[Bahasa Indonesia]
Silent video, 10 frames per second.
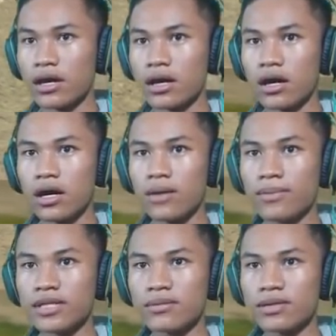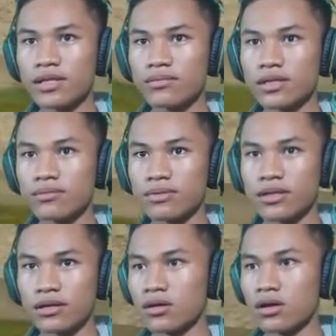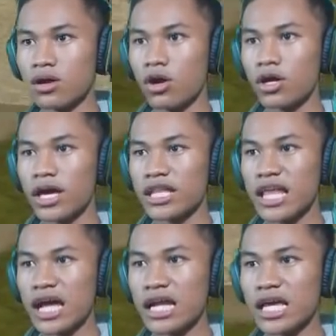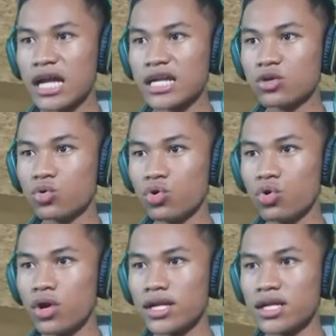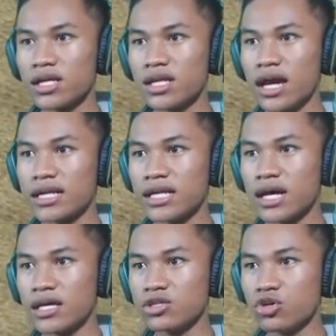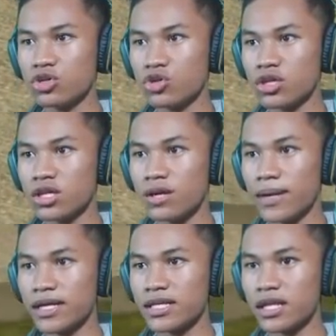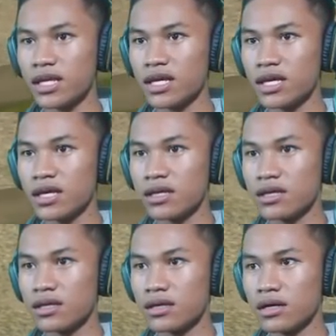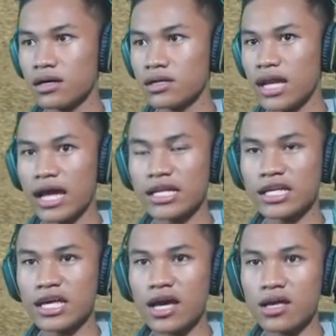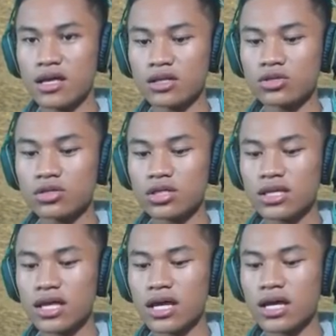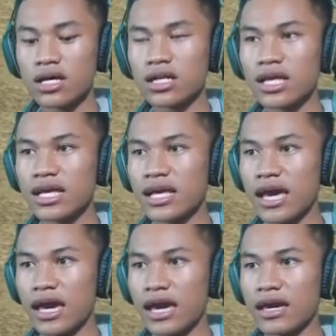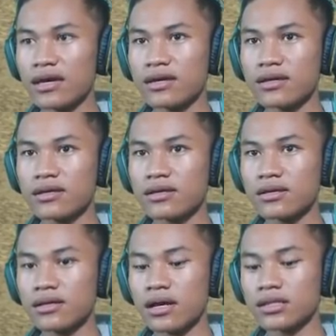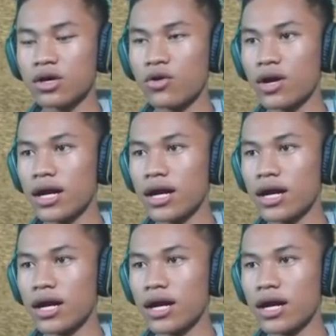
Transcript: Uh, bentar, bentar, bentar, bentar. Oke, kita klik kanan dulu kan. Nih ada ijo-ijonya di kepalanya tadi. Uh, nah, ini dia. Terus kita klik G atau H.